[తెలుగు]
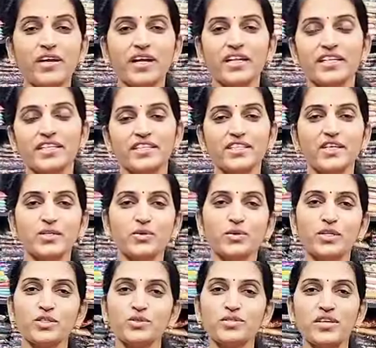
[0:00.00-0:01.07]
రాలేదు ఏంది
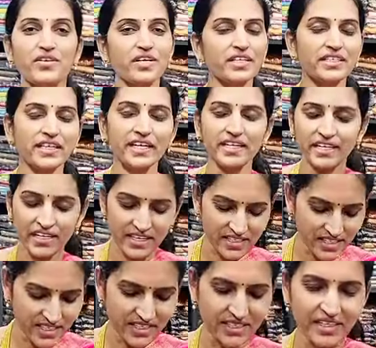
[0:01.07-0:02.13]
అనుకున్నాను చూసావా టెన్
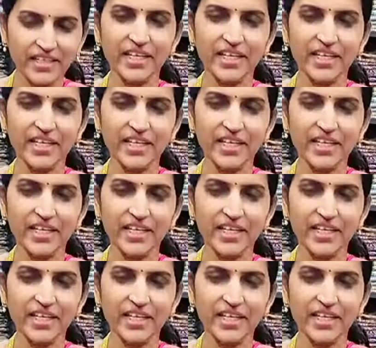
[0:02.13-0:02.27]
కలర్స్ అండి